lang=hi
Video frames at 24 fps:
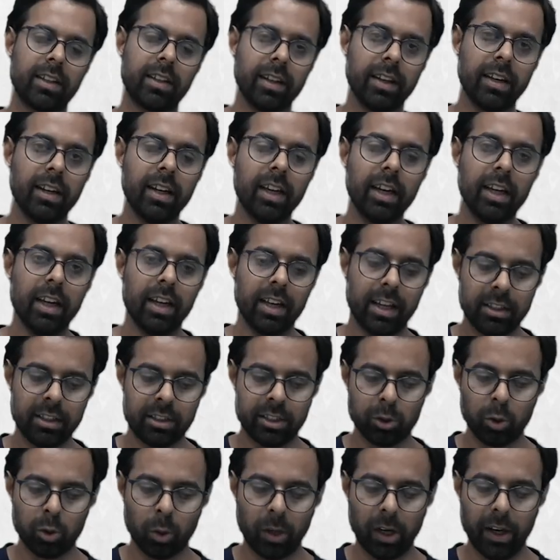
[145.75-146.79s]
रही थी इन
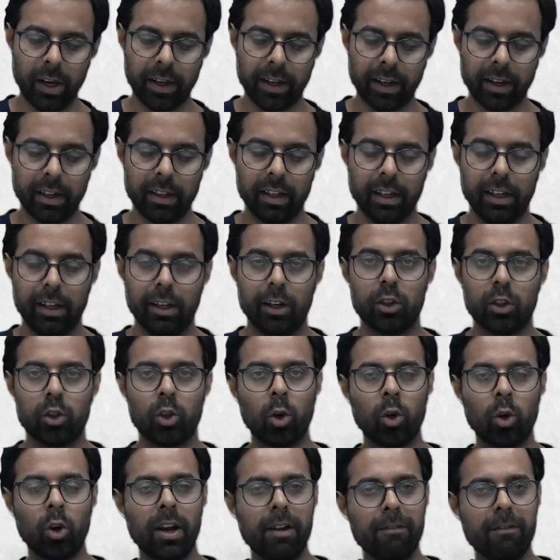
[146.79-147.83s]
चीज़ों को लेकर
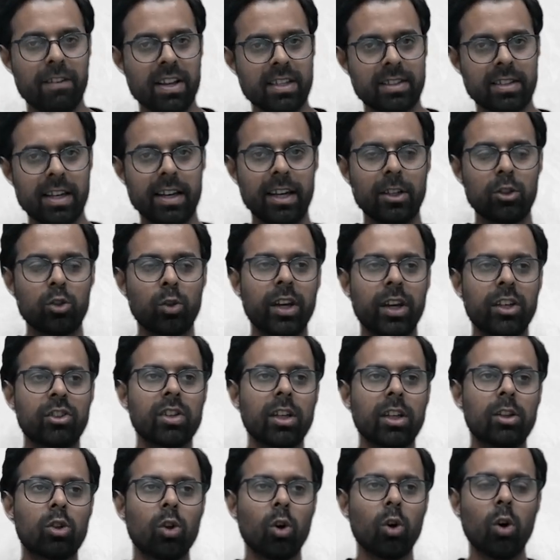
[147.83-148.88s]
तो उन्होंने वेस्टर्न
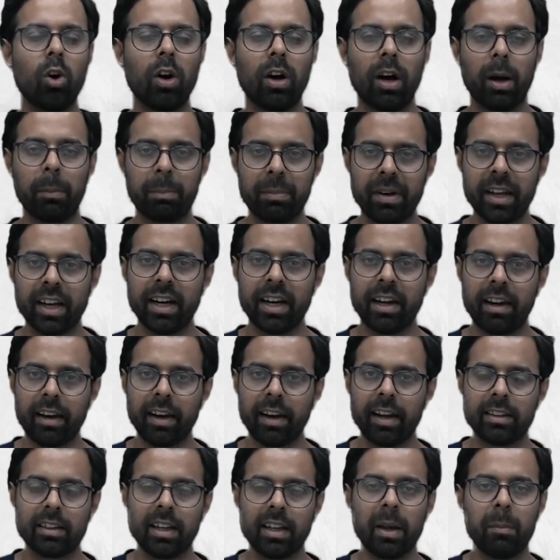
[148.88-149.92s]
एजुकेशन तो अपने कंट्री
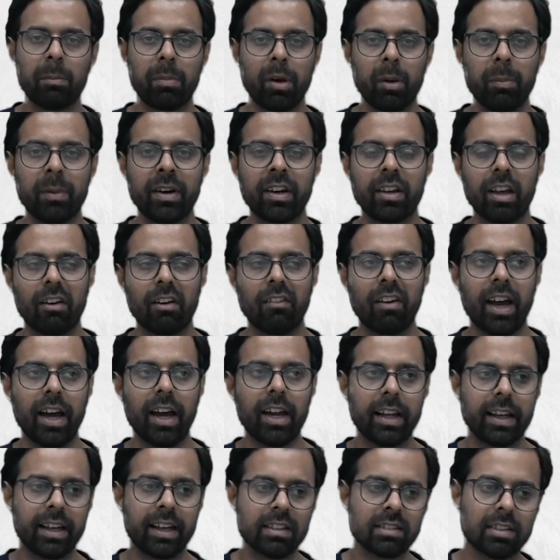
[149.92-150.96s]
के अंदर इंप्लीमेंट करवाया
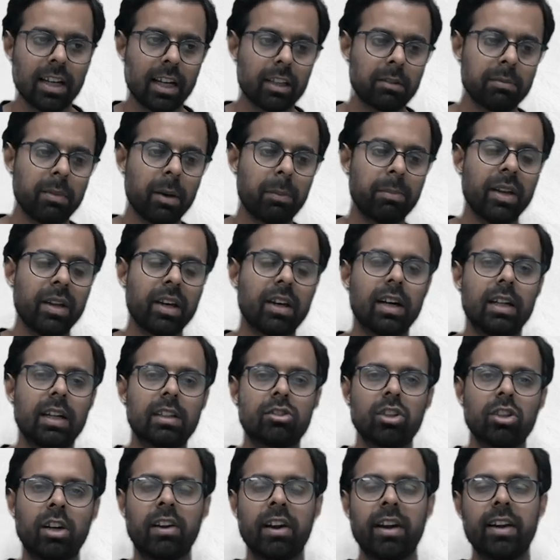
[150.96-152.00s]
लेकिन साथ में अपने
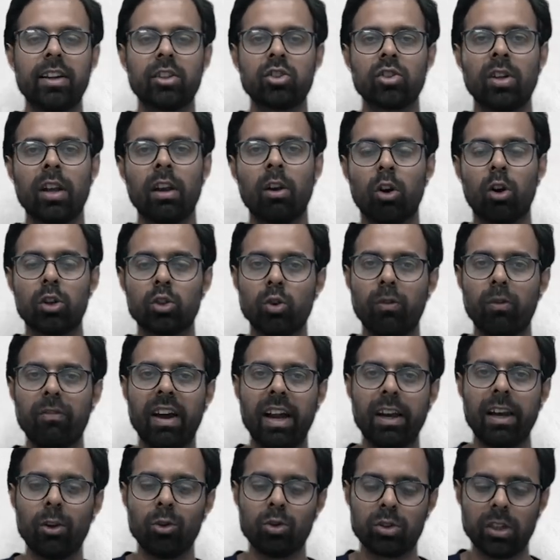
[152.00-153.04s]
कल्चर ट्रेडिशनल और जो
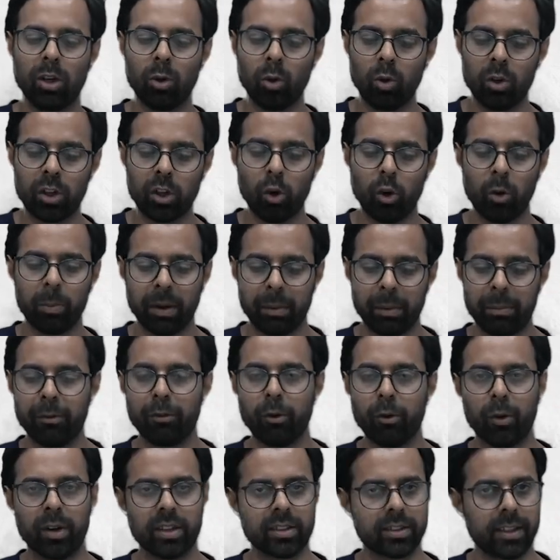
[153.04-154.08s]
वैल्यूज़ है उनके ऊपर भी
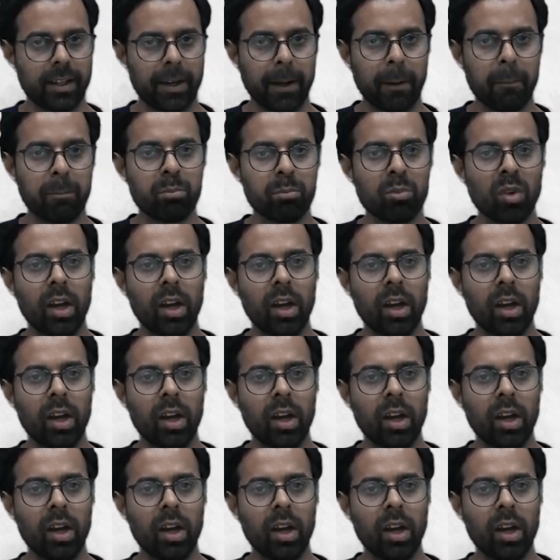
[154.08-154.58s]
फोकस किया